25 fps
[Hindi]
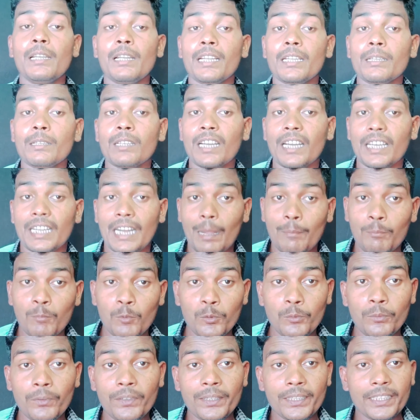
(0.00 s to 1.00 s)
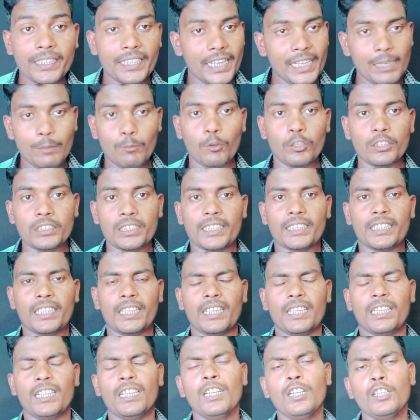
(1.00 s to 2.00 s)
ये खराब मूवी नहीं बोल
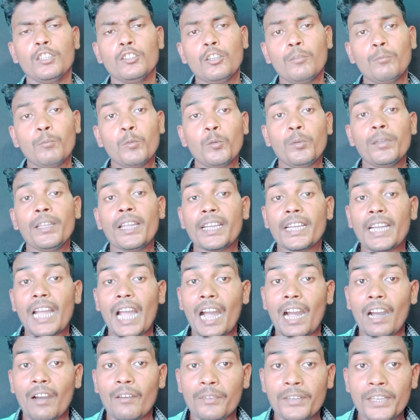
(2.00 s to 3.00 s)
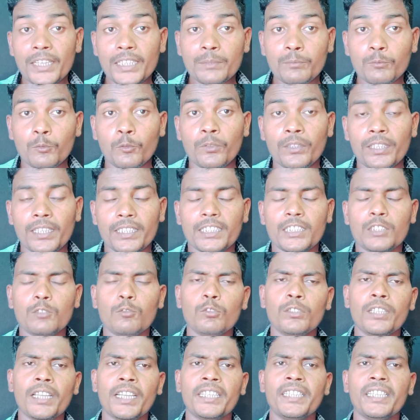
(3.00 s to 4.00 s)
सकते तो मूवी एक एवरेज मूवी है
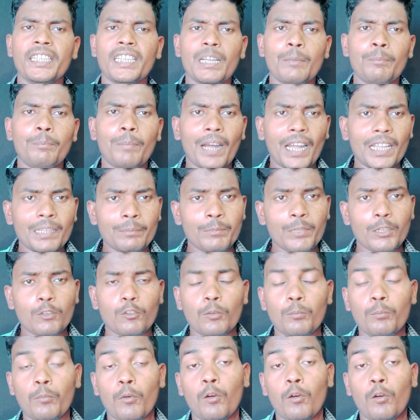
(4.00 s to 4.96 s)
जिसको देखने के बाद मेरे को